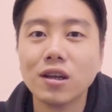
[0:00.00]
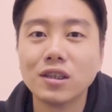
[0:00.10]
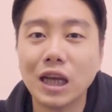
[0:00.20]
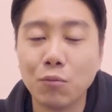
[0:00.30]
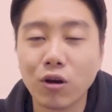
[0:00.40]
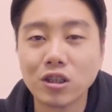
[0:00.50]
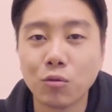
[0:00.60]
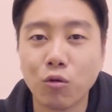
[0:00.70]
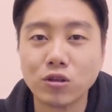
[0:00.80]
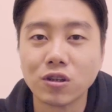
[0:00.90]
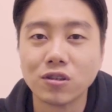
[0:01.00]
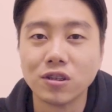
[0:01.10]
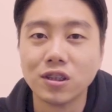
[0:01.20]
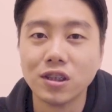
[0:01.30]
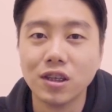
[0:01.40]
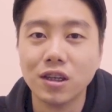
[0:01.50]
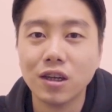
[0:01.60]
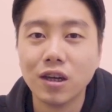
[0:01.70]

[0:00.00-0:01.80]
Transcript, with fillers: 제목에서 보셨듯이